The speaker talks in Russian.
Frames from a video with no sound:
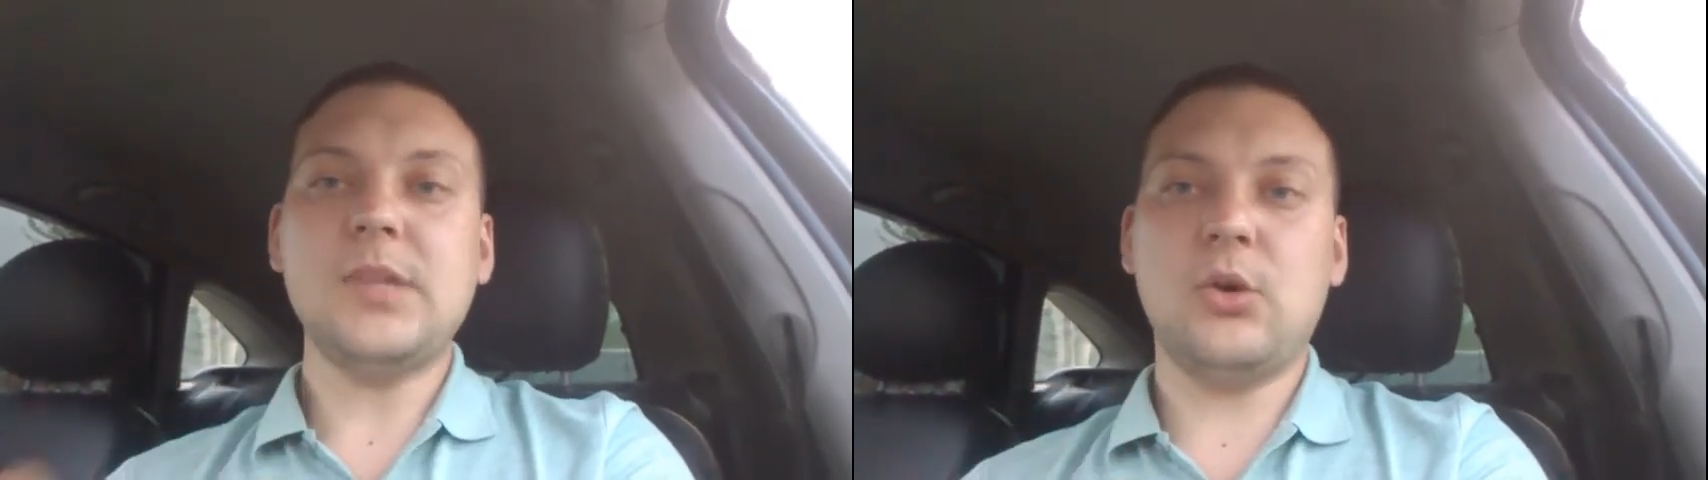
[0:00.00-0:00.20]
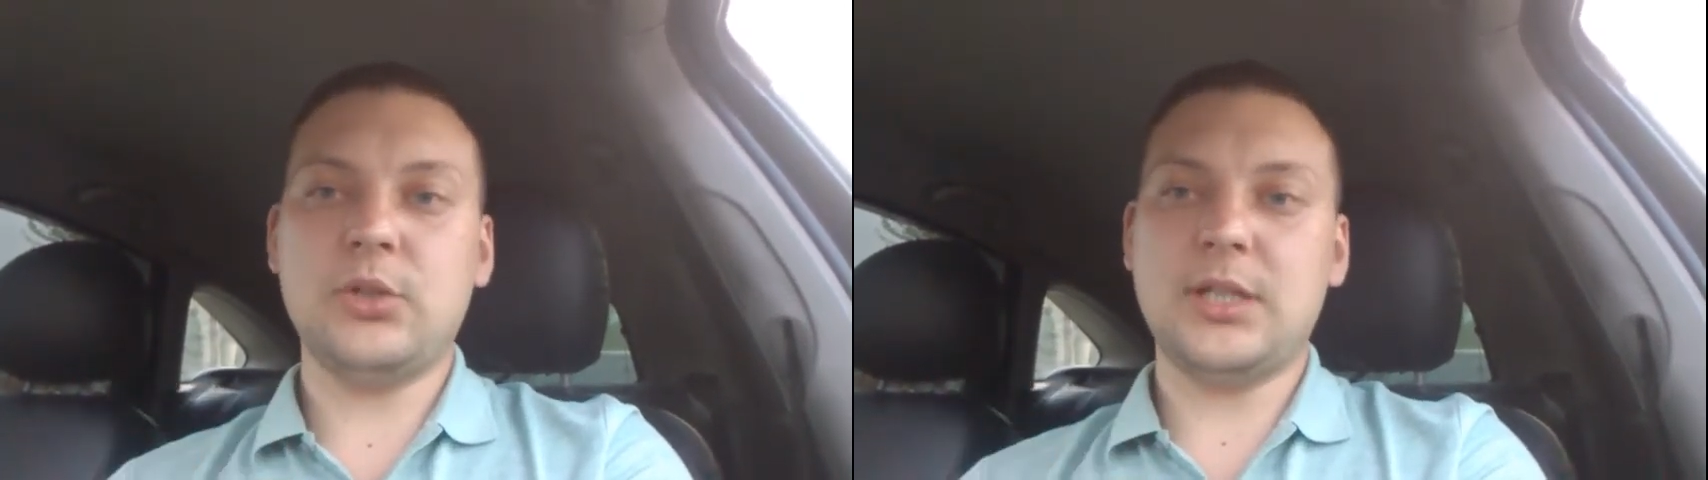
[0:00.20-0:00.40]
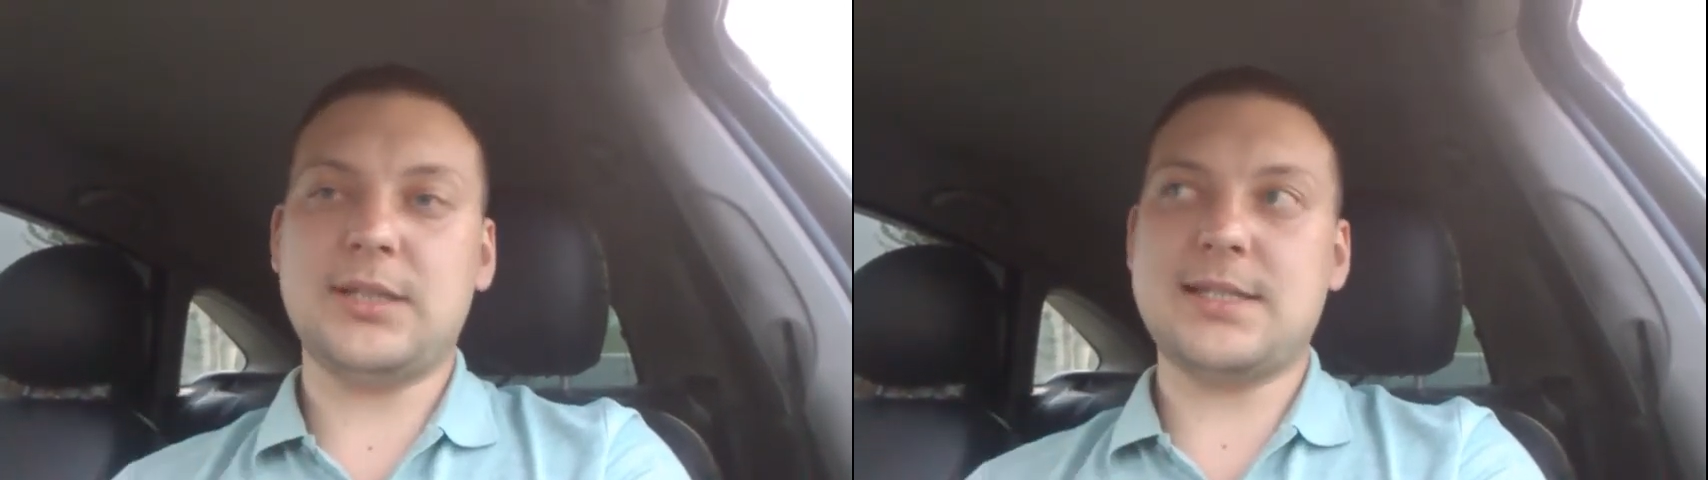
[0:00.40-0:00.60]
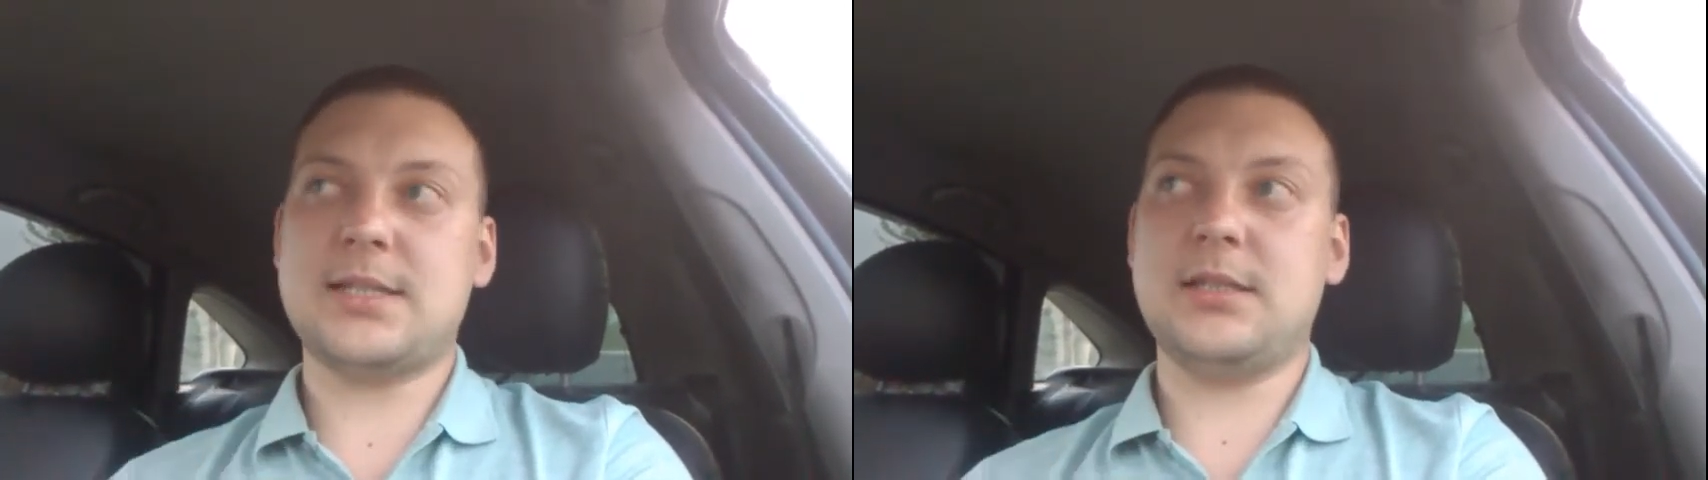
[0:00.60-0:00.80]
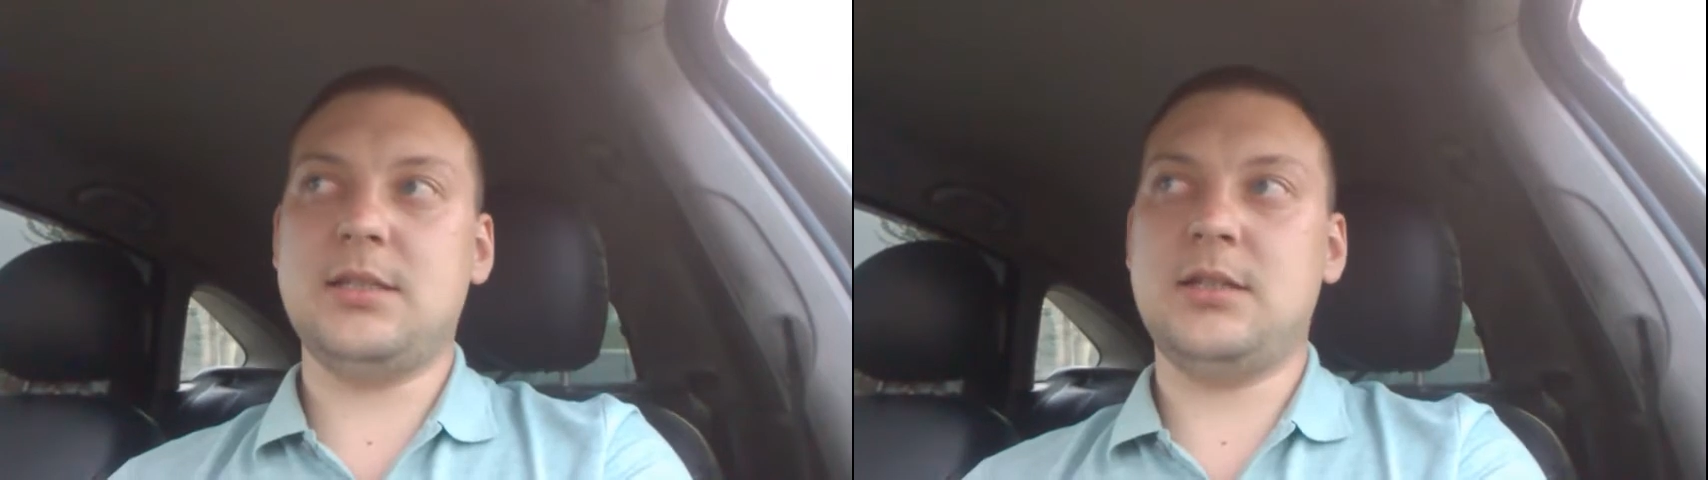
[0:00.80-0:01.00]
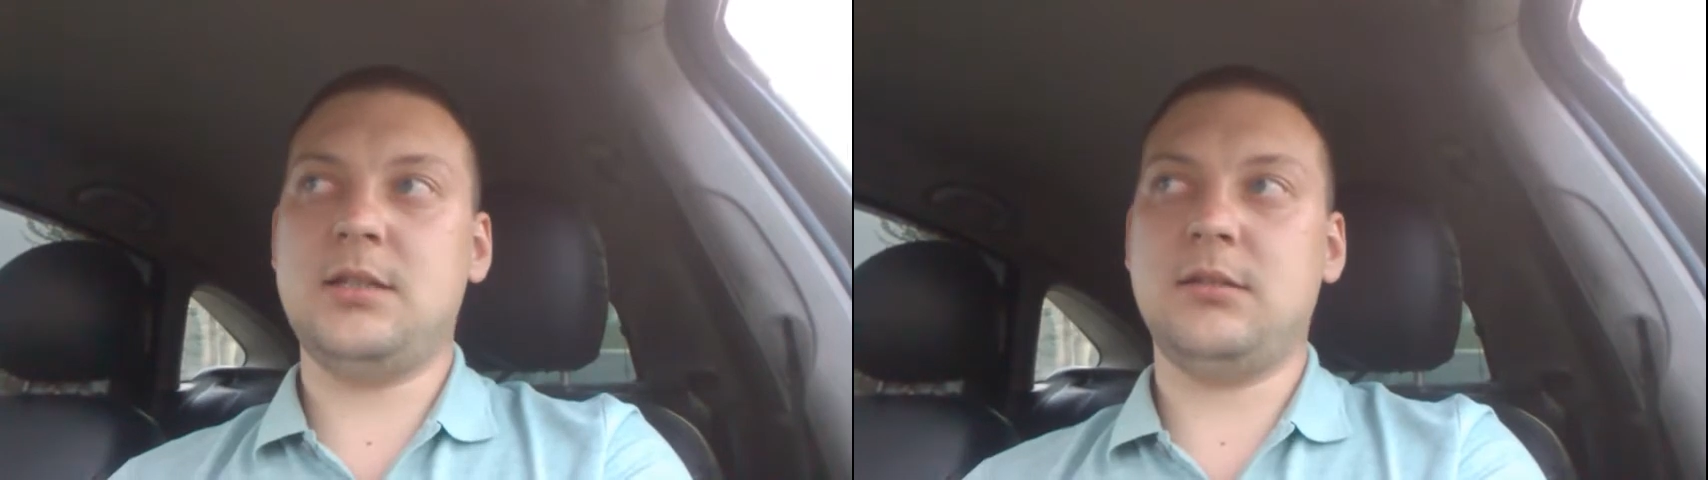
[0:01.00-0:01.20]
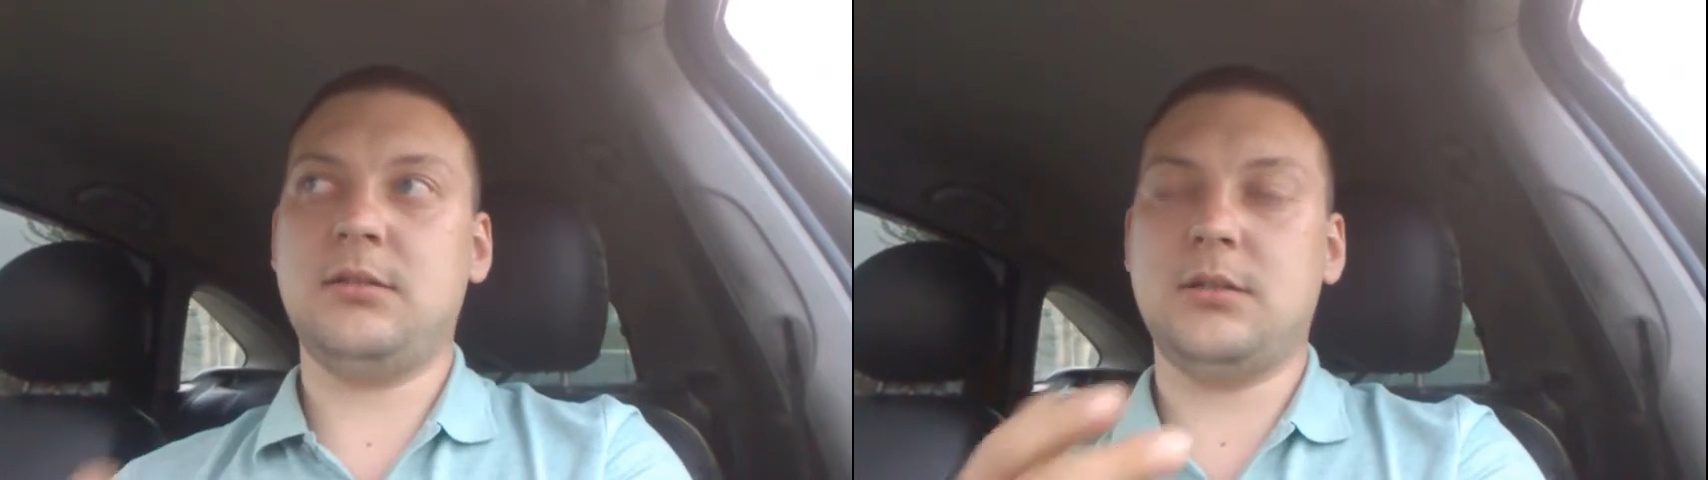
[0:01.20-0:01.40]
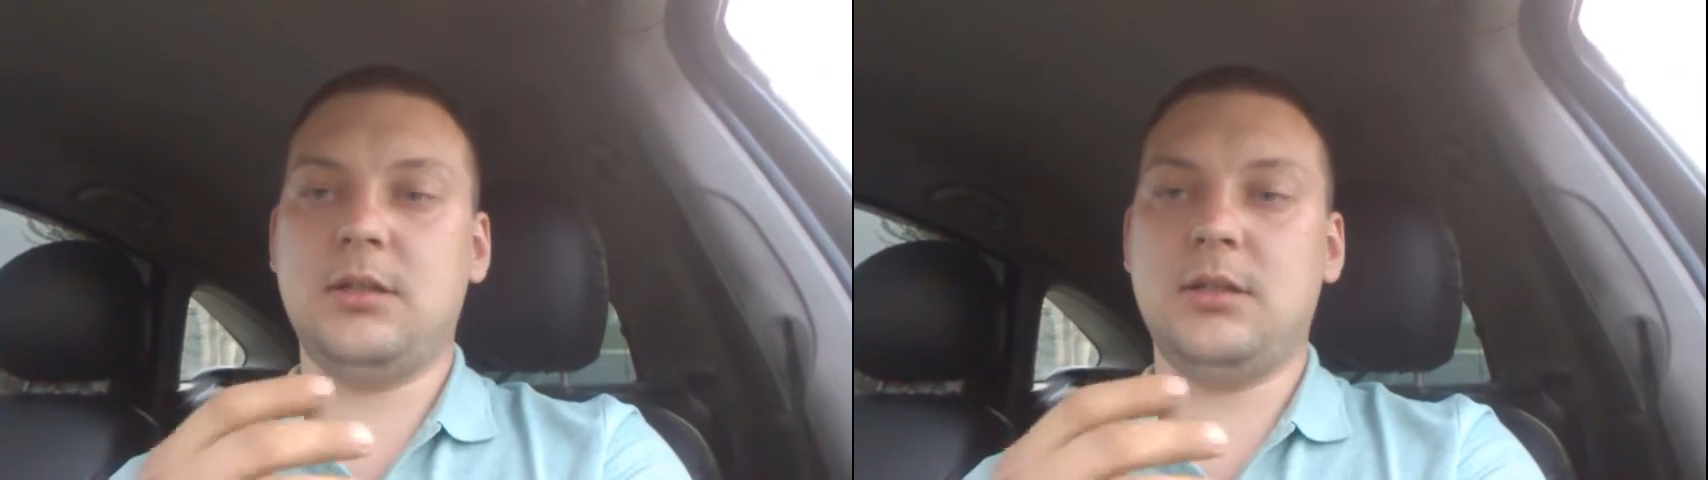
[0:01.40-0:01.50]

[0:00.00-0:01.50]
Он это отсоединил